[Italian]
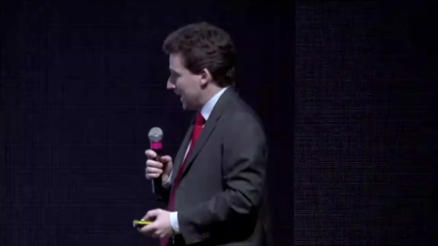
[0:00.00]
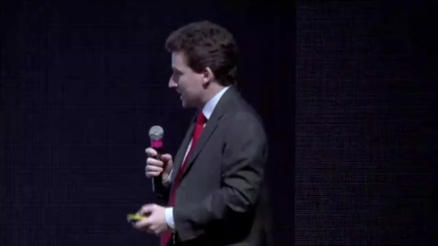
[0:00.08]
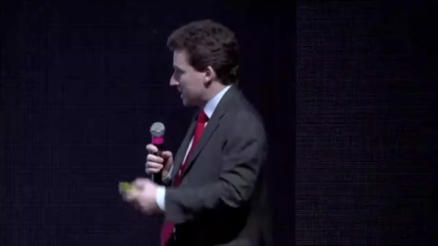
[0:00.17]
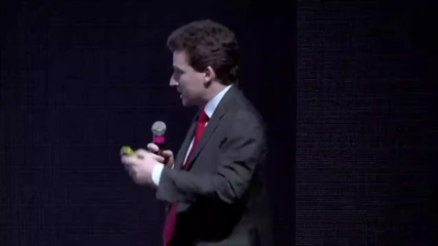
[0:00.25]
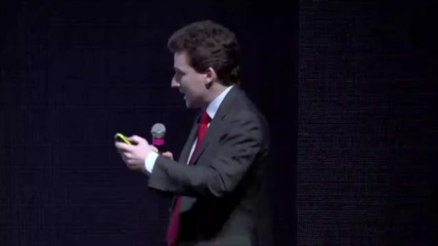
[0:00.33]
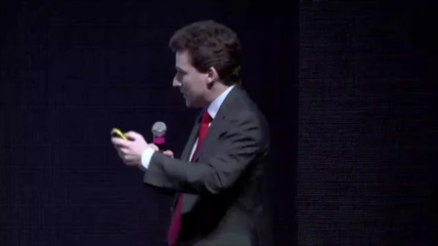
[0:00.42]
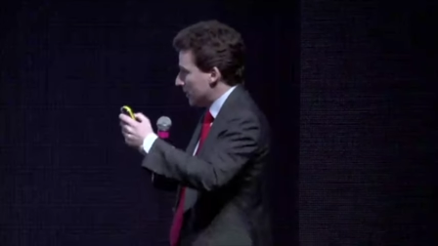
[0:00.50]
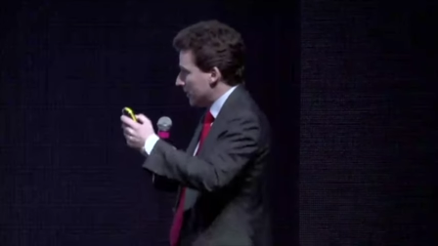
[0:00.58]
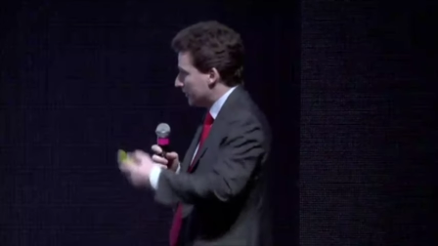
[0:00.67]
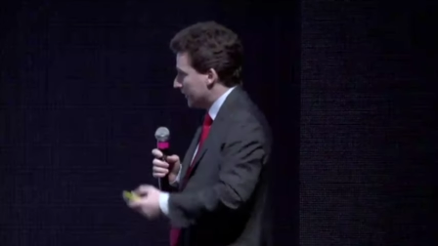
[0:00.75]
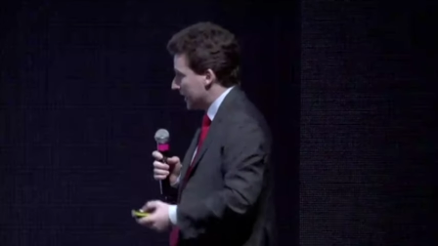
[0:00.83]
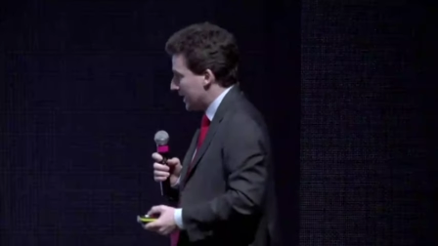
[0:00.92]
se siamo alla
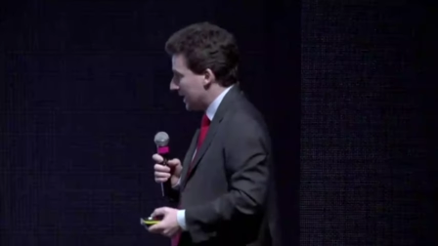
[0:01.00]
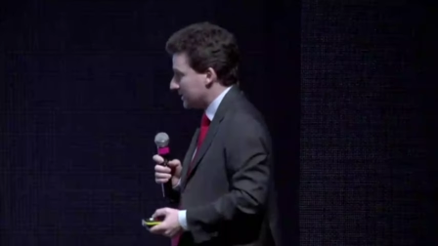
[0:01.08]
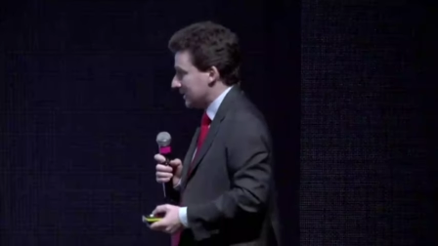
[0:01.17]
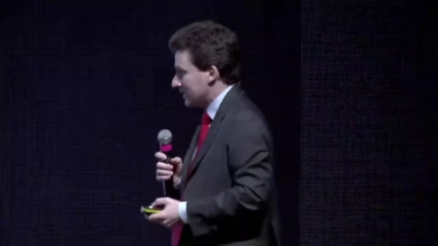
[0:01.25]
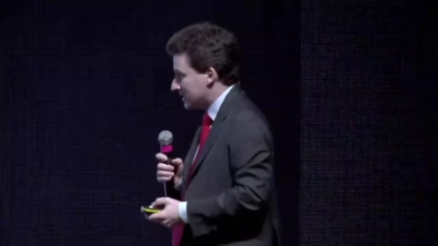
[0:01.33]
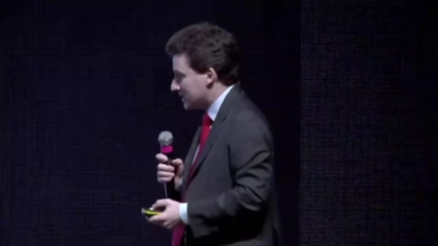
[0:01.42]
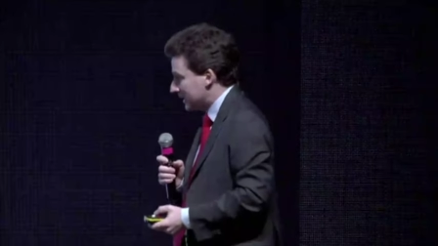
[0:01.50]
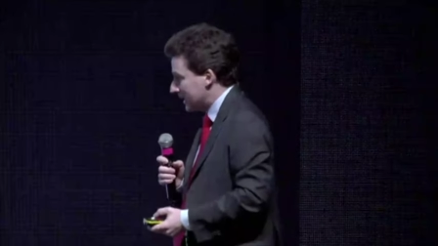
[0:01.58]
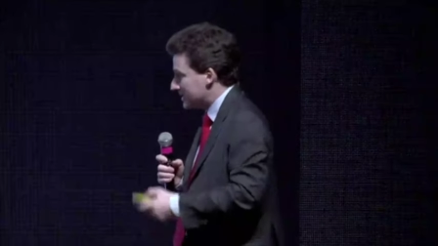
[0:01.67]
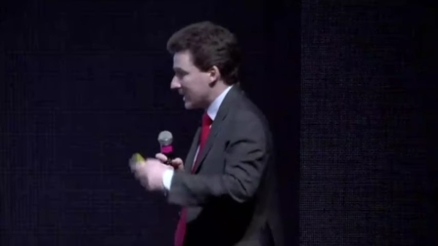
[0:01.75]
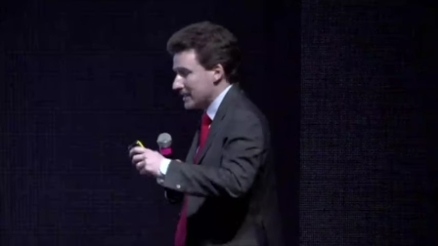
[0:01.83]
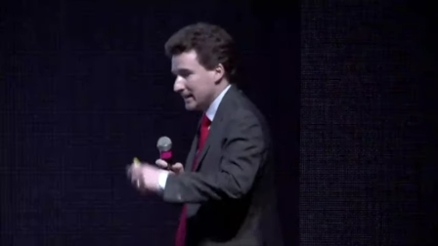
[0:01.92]
fine
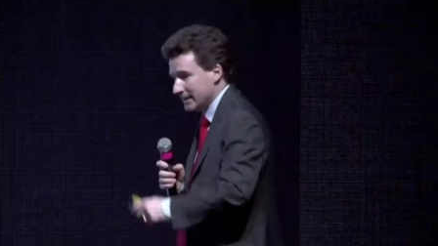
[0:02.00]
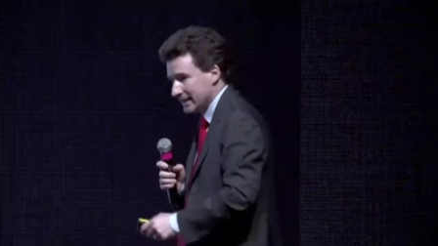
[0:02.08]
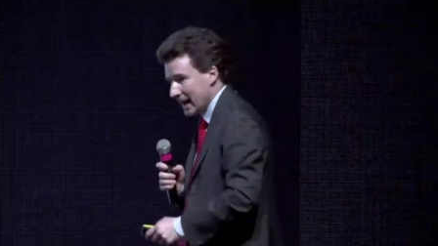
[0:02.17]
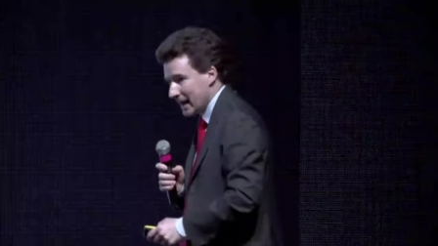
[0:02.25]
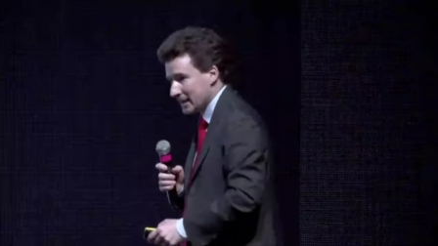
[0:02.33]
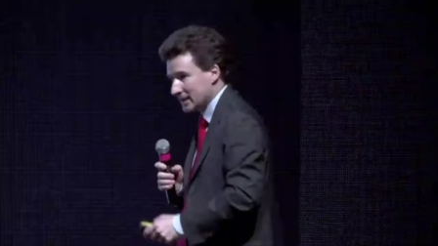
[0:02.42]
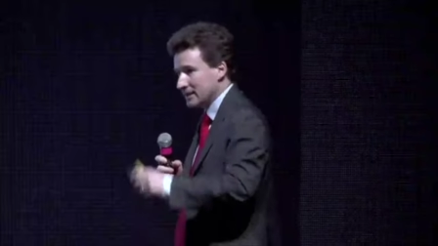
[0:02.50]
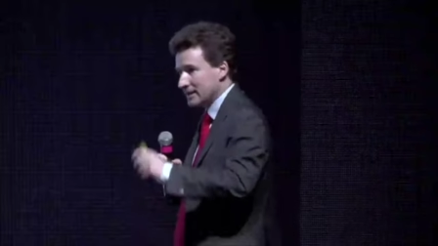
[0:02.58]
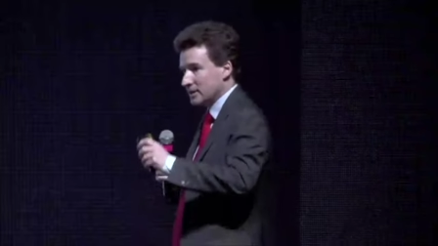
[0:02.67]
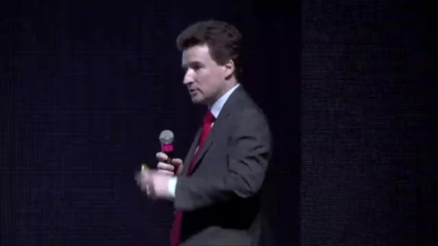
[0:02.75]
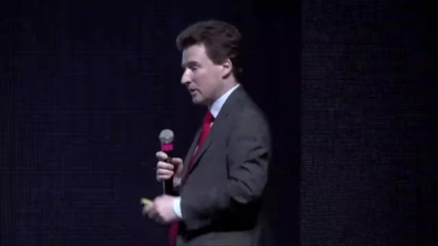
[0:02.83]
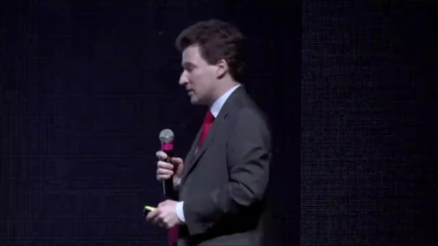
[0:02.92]
dell'esistenza in Italia del
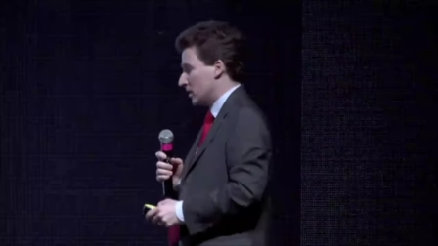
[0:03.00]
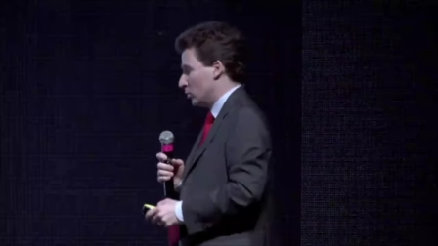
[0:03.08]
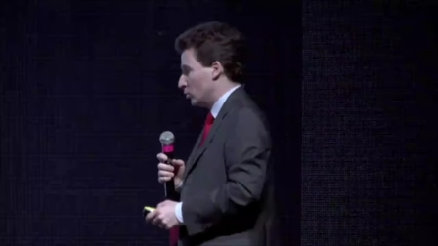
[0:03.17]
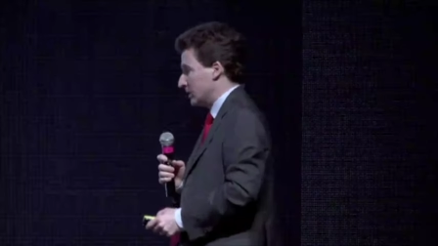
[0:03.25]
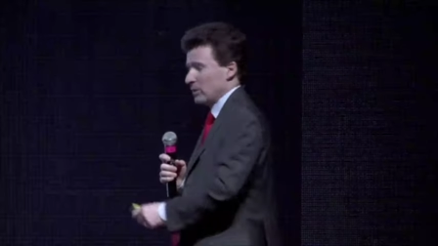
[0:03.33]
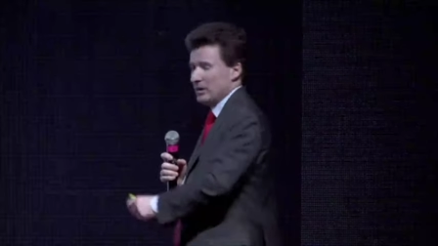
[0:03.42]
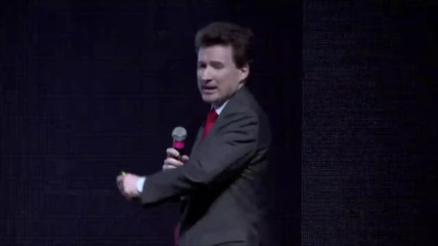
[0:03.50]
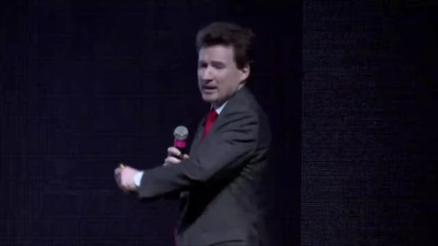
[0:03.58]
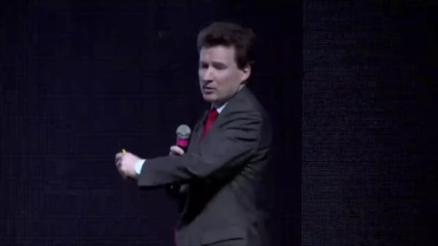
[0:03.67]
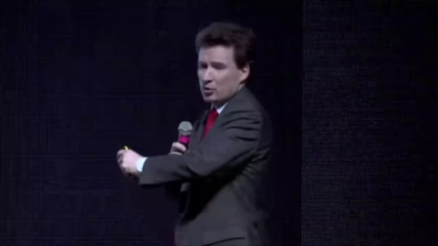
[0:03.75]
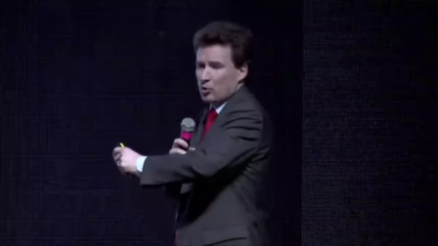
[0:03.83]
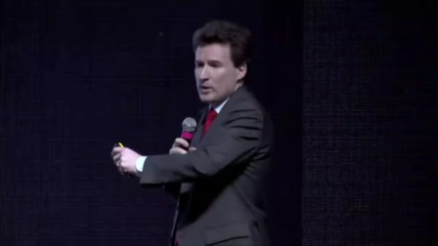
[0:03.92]
diritto alla salute, una
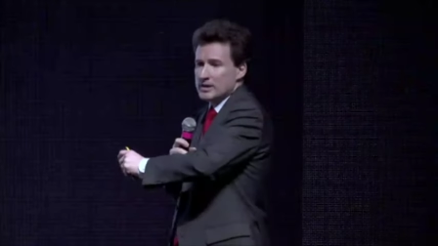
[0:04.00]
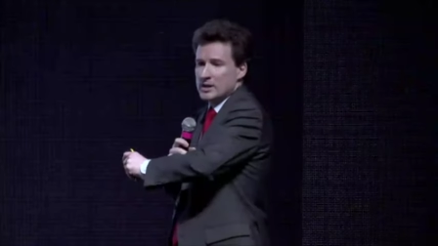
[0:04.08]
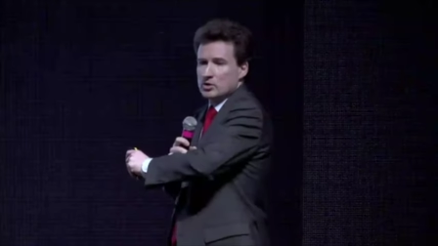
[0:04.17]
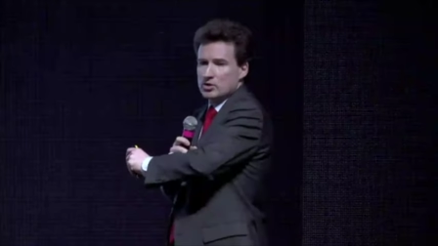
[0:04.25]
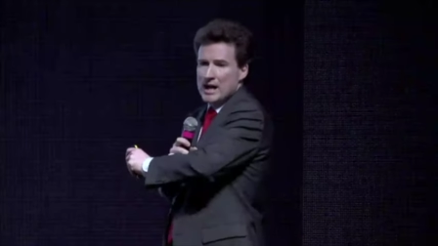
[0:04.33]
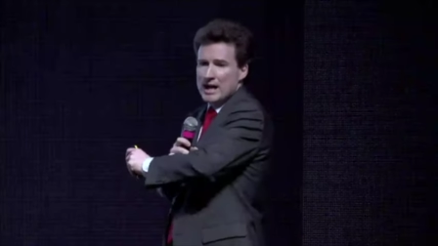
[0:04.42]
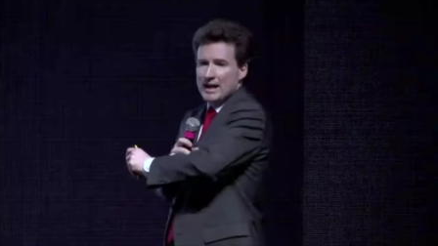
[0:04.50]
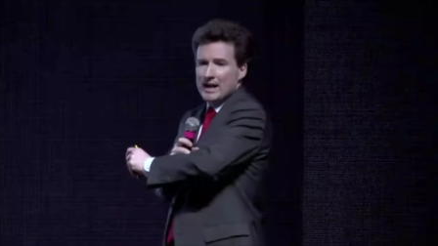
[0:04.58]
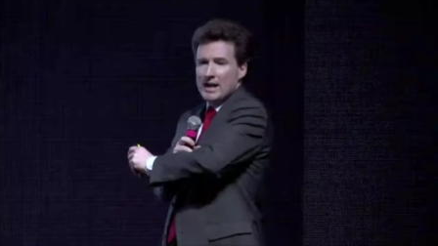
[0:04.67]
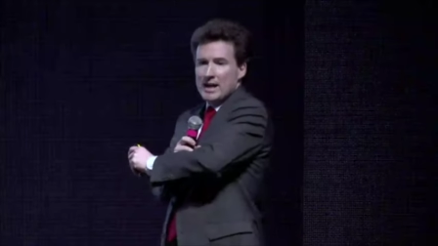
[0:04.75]
conquista sociale